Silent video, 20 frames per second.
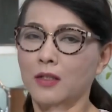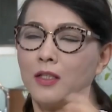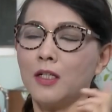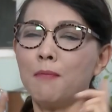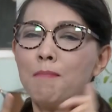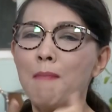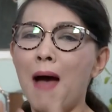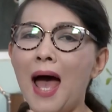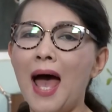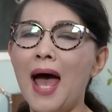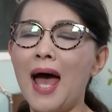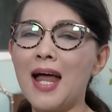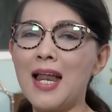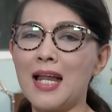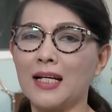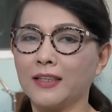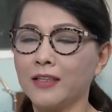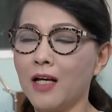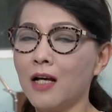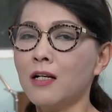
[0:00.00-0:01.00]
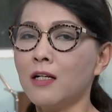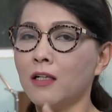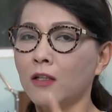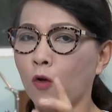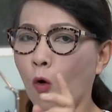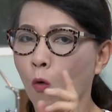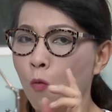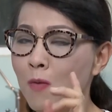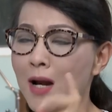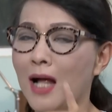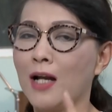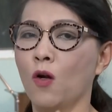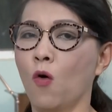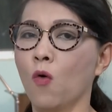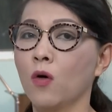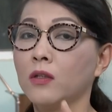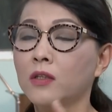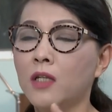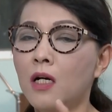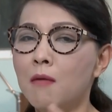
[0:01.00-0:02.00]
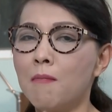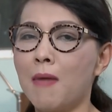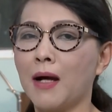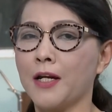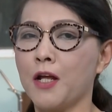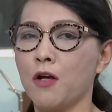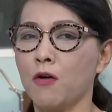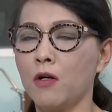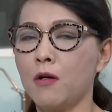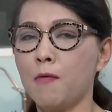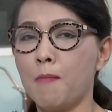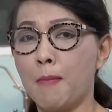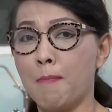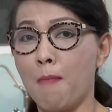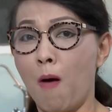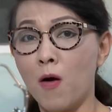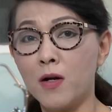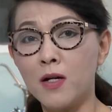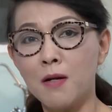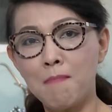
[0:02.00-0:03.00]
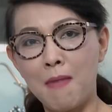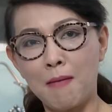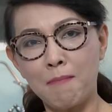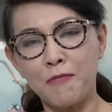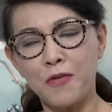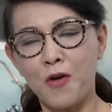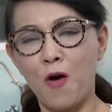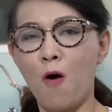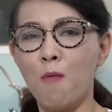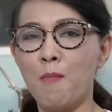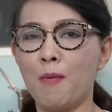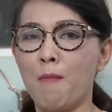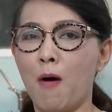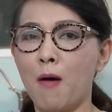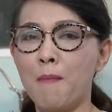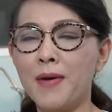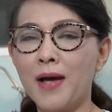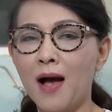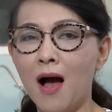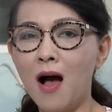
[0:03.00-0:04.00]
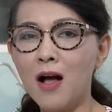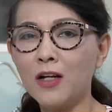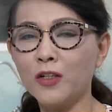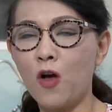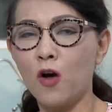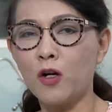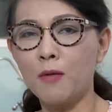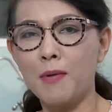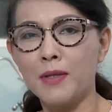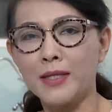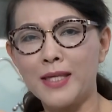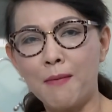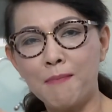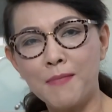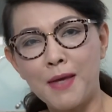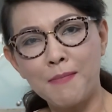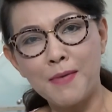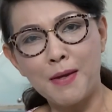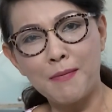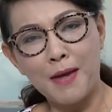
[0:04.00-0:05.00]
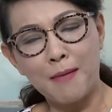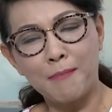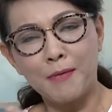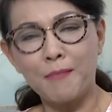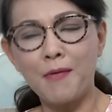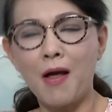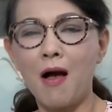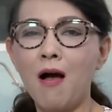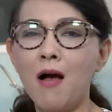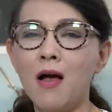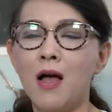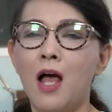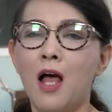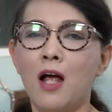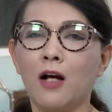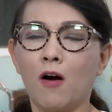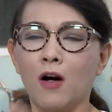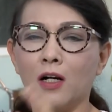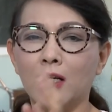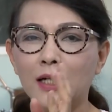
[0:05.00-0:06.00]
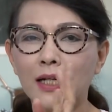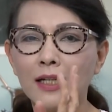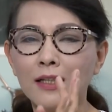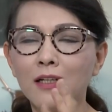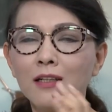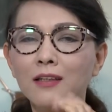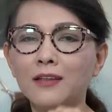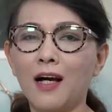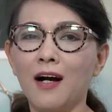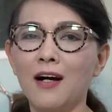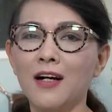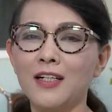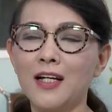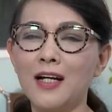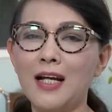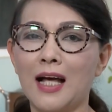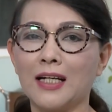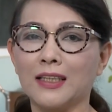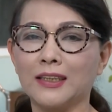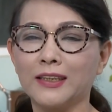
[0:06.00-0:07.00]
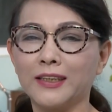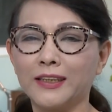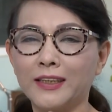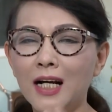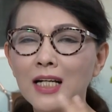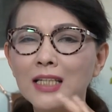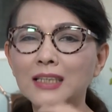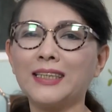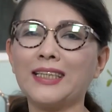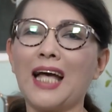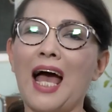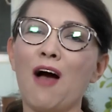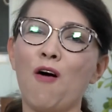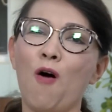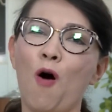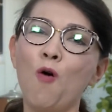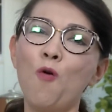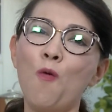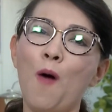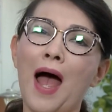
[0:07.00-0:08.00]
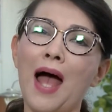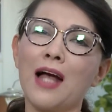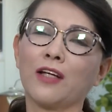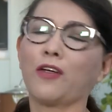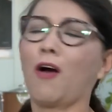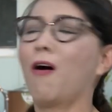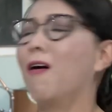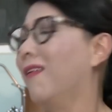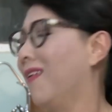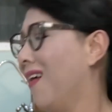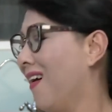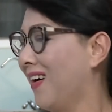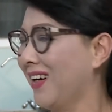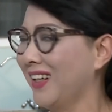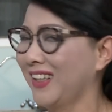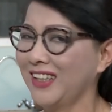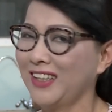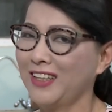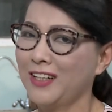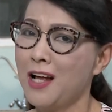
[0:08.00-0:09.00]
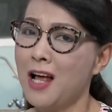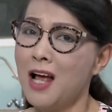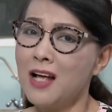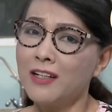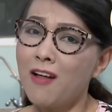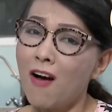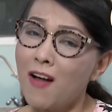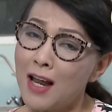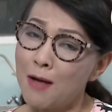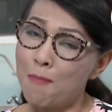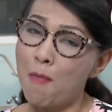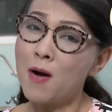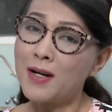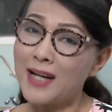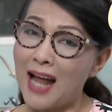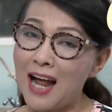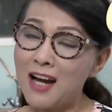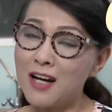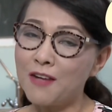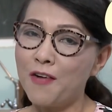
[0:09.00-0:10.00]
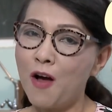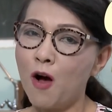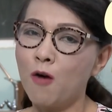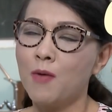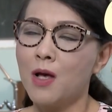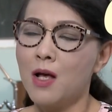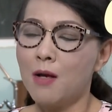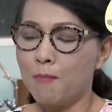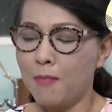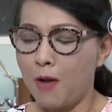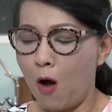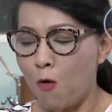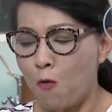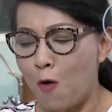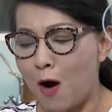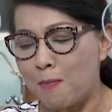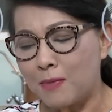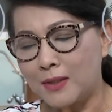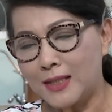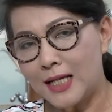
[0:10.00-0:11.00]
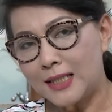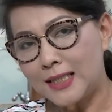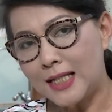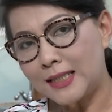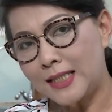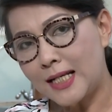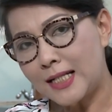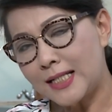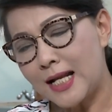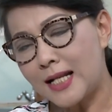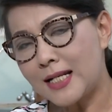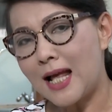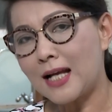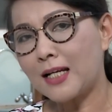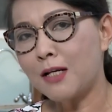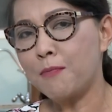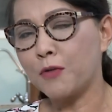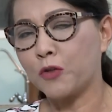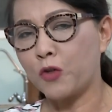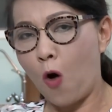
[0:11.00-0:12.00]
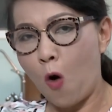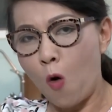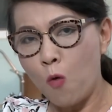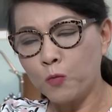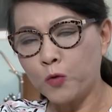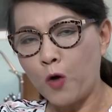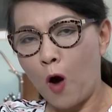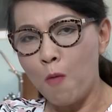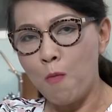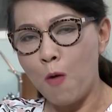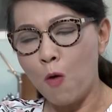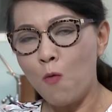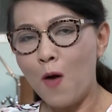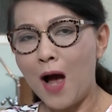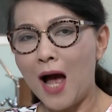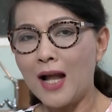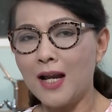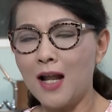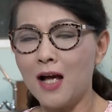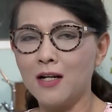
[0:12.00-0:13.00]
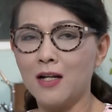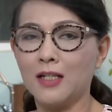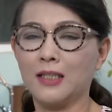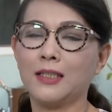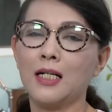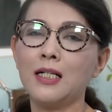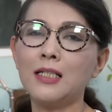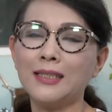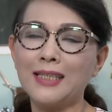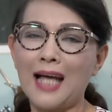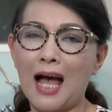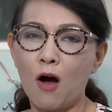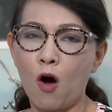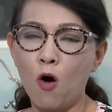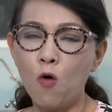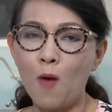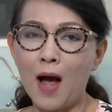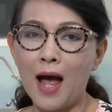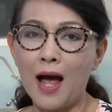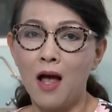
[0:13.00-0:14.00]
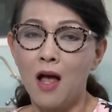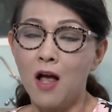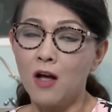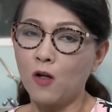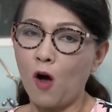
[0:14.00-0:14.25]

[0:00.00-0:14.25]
Thứ ba là trứng cũng là luộc, nhưng mà điều đó mình bỏ nước mắm vô, mình bỏ miếng ớt vô, cái mình dăm dăm dăm dăm dăm đó. Còn cái, cái thứ tư nữa là trứng xào ổ qua. Trời ơi, đó là món đắng lên phải không? Mình ổ qua mình sắc sắc sắc sắc ra, cái mình trộn trộn ổ qua lên là trứng xào ổ qua.